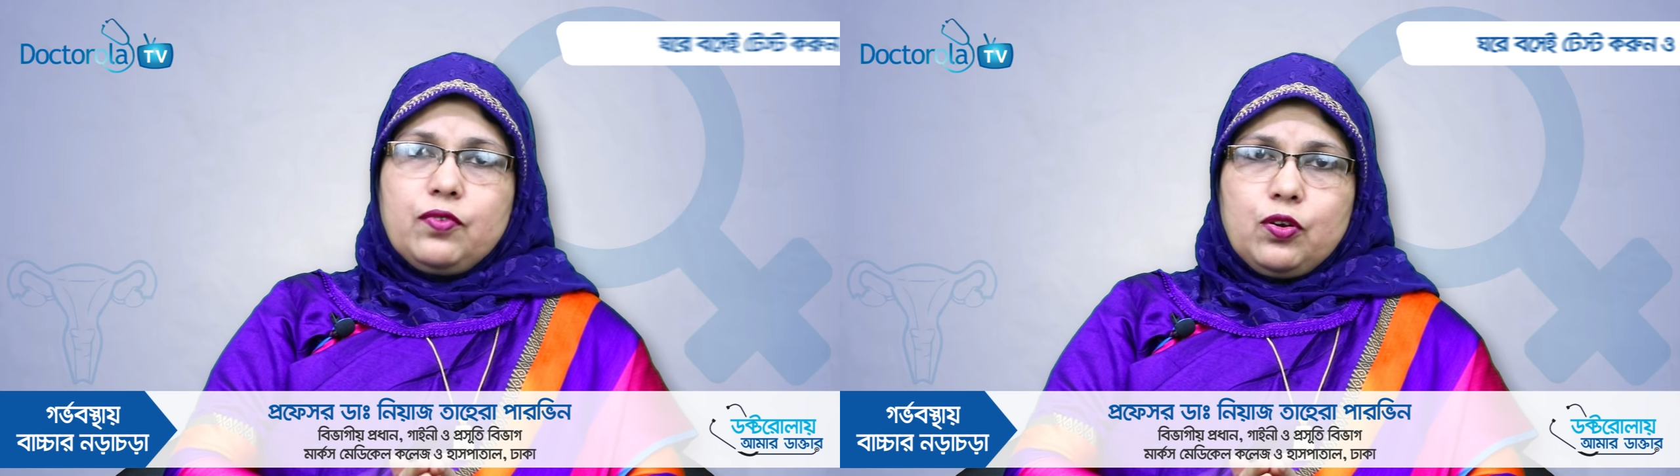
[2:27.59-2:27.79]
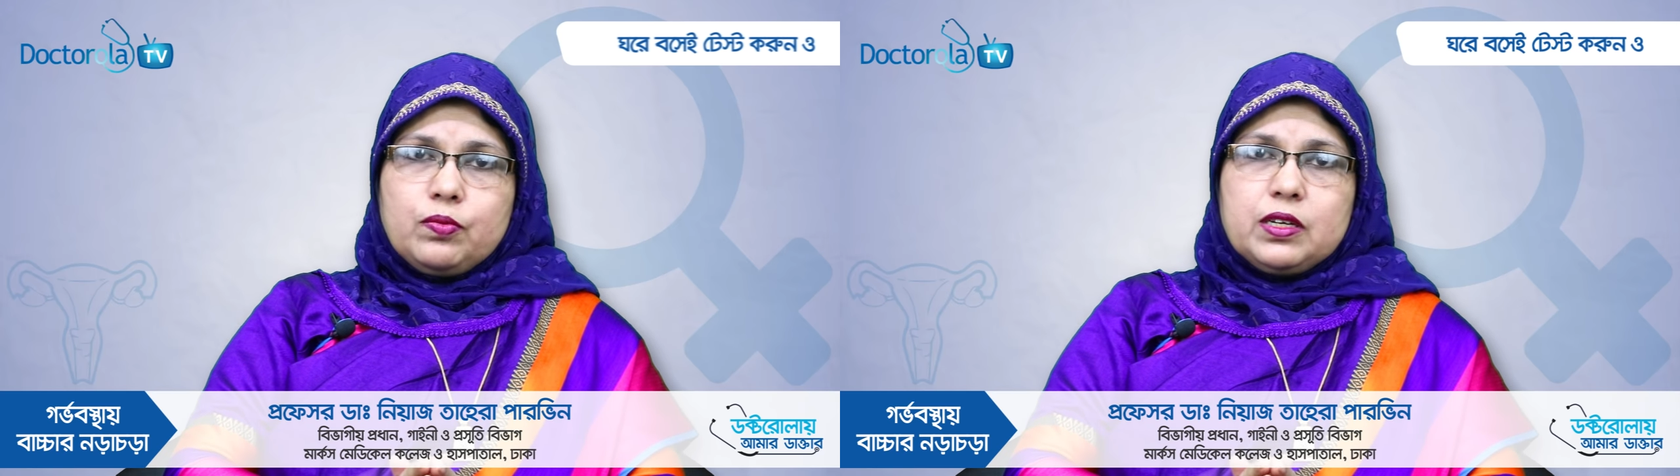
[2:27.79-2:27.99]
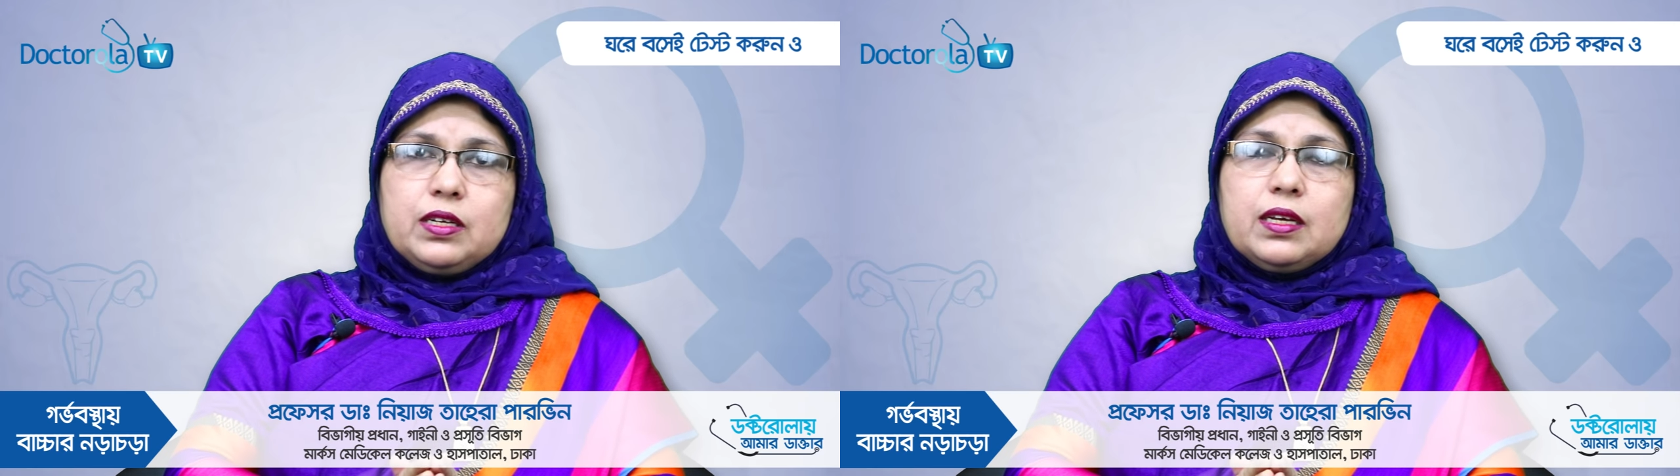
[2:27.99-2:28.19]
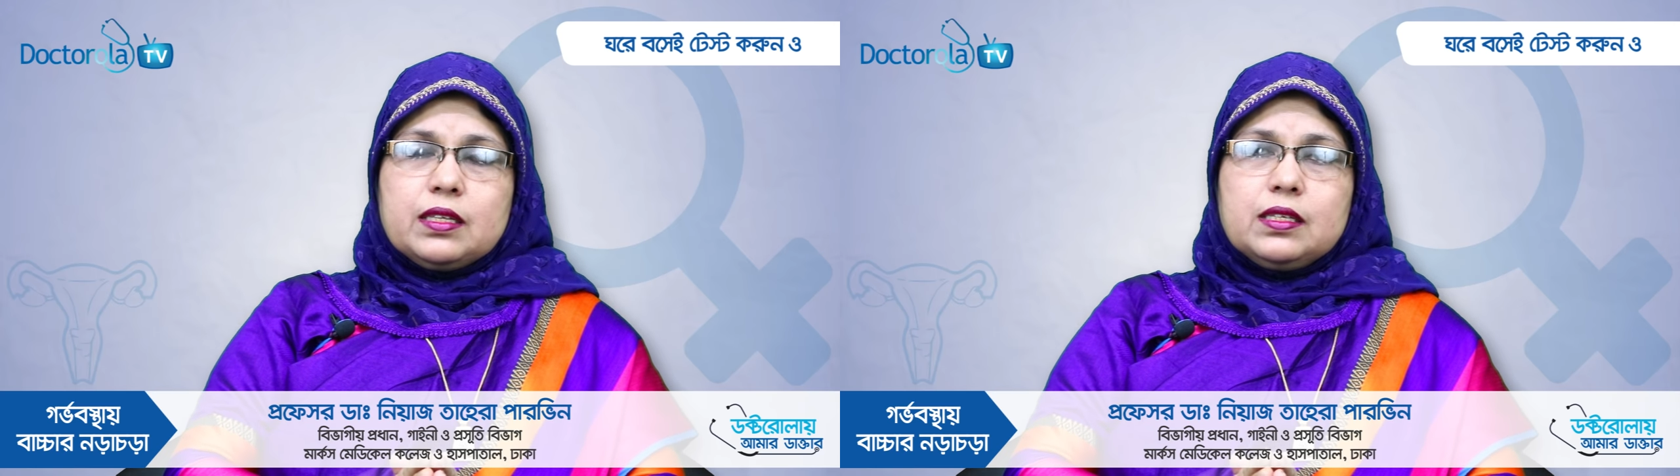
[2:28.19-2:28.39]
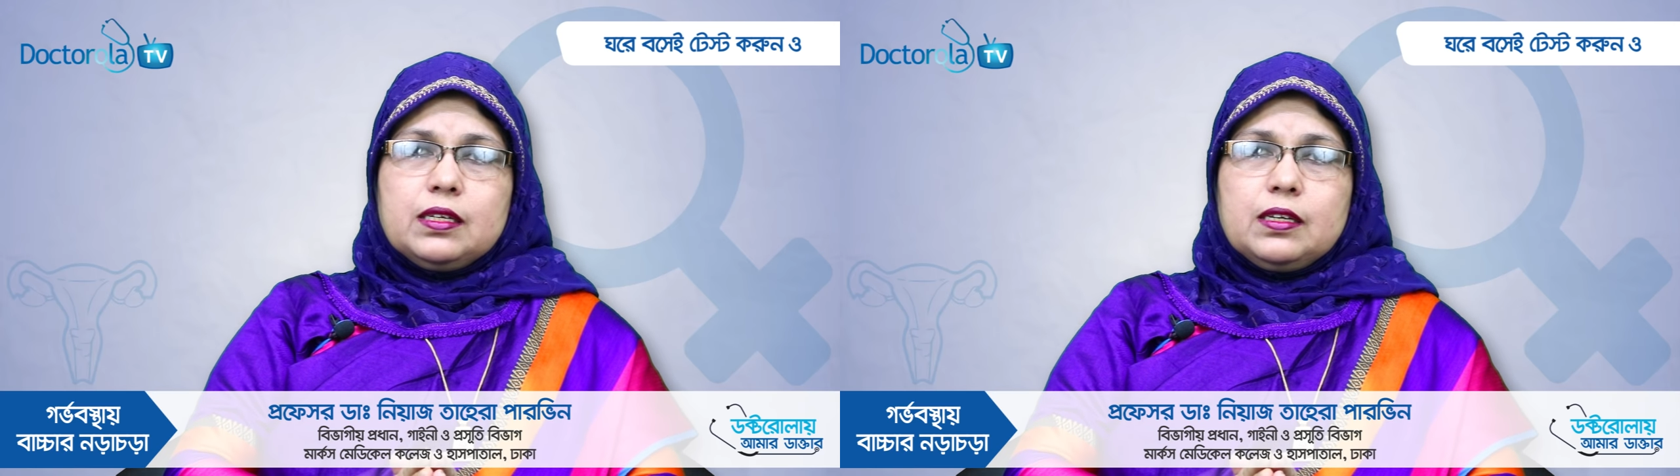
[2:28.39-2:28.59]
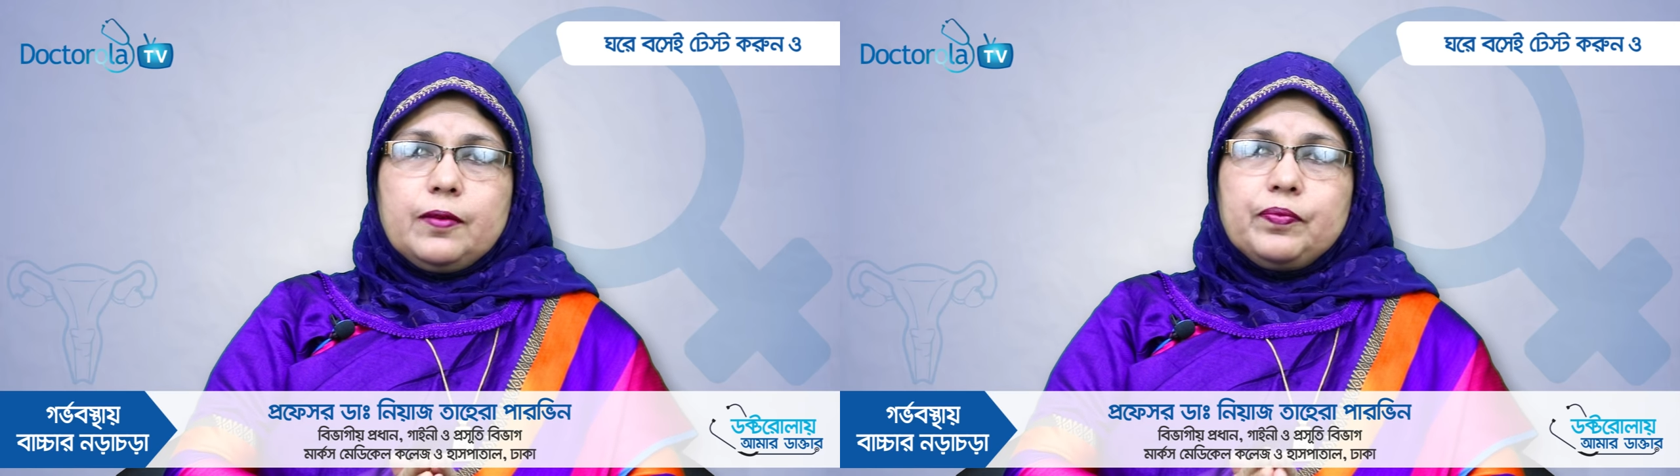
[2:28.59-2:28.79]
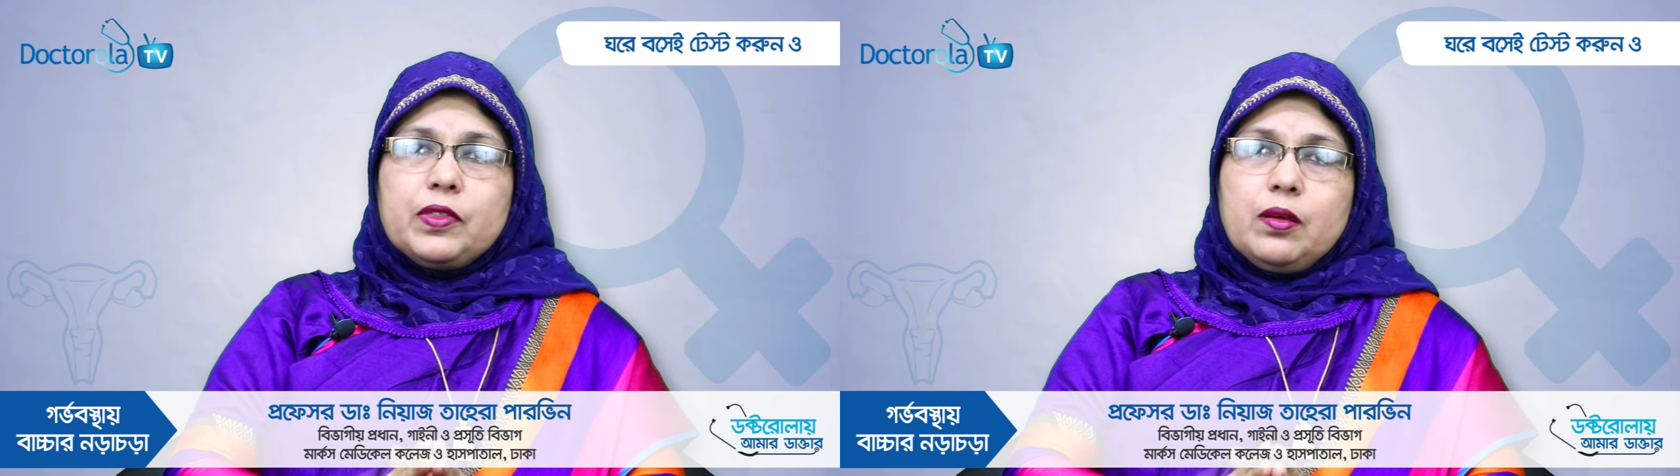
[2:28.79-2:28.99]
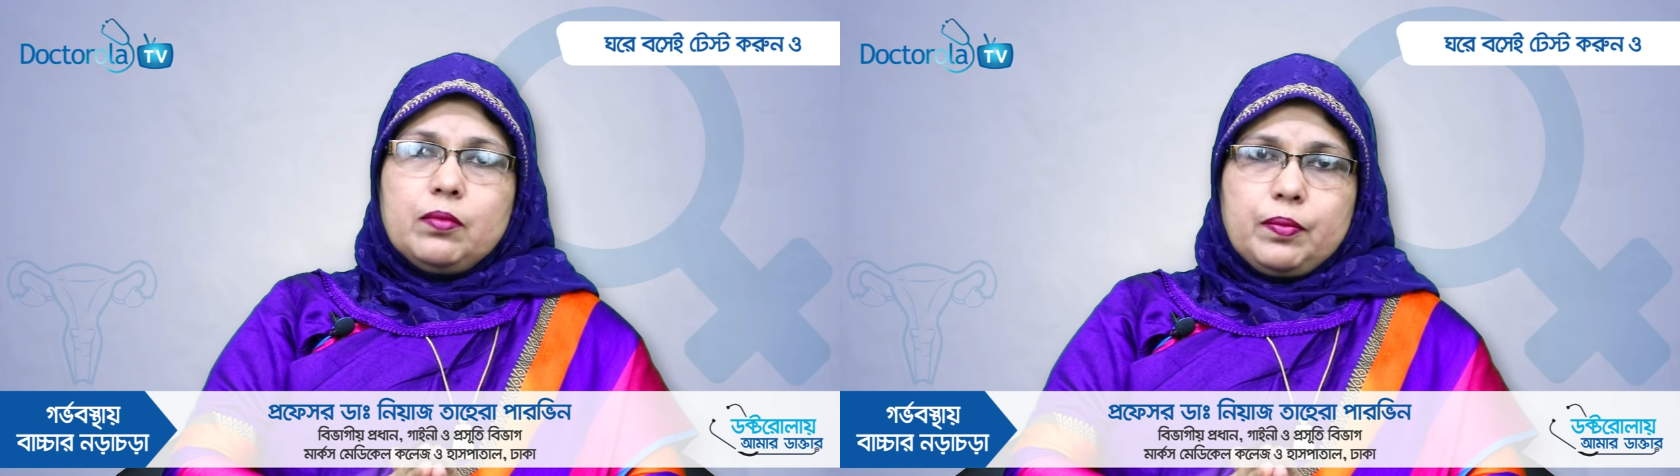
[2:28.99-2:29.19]
ভলিউমটা ঠিক আছে কিনা
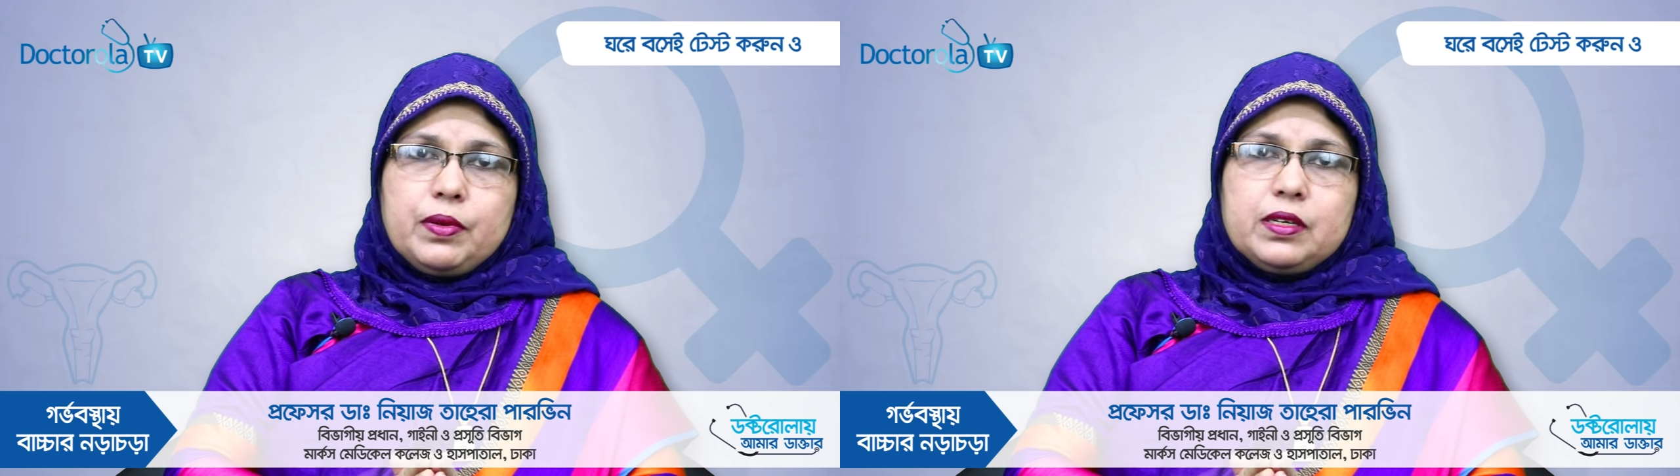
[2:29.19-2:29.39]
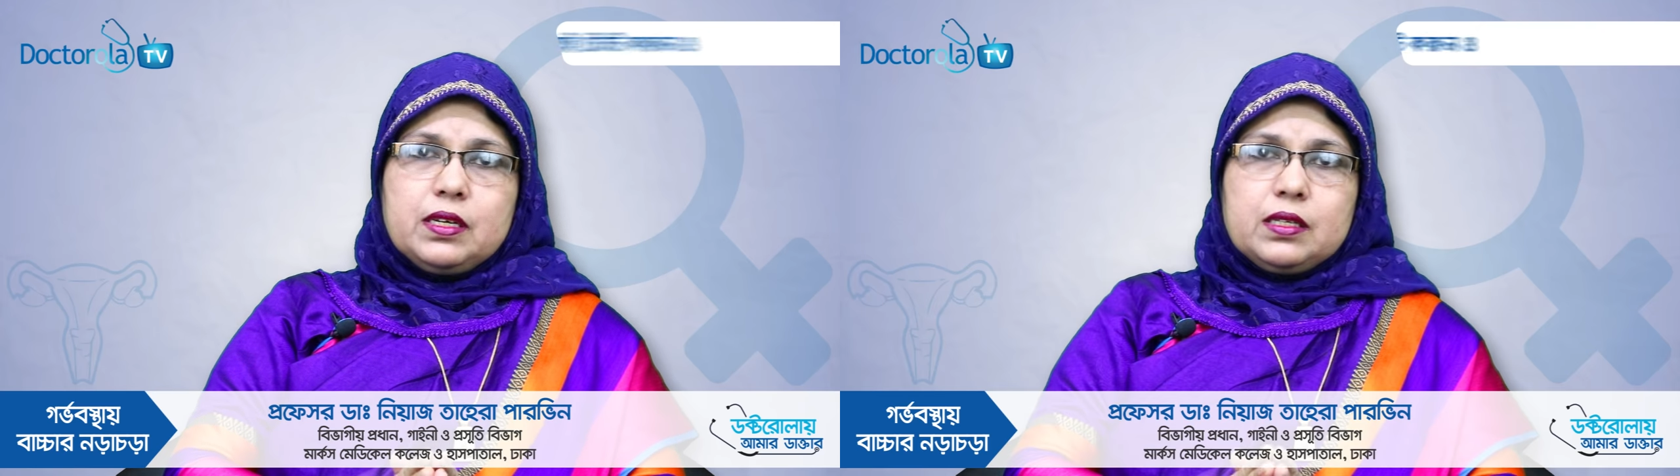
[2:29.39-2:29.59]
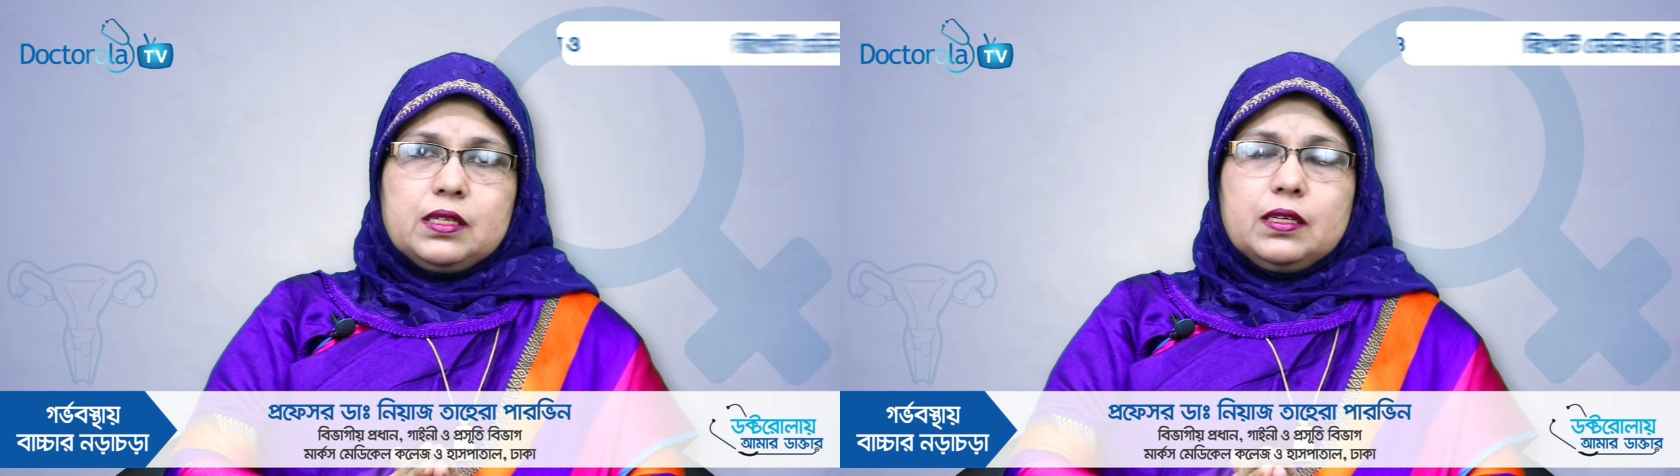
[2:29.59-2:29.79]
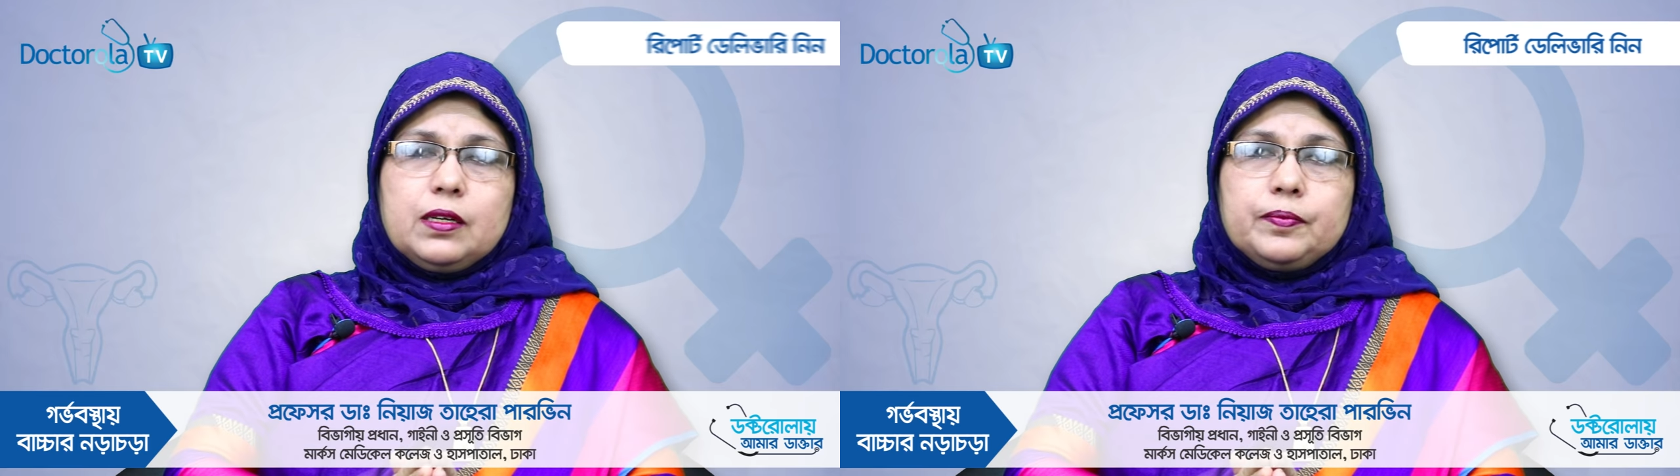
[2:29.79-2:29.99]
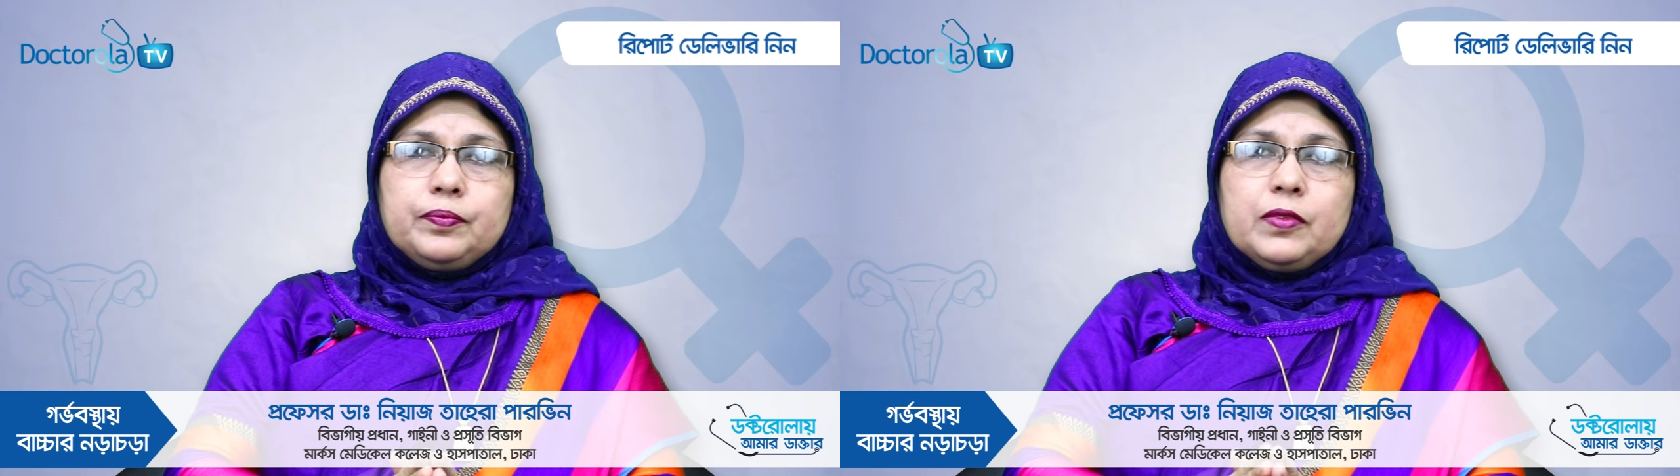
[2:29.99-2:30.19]
বা বেশি আছে কিনা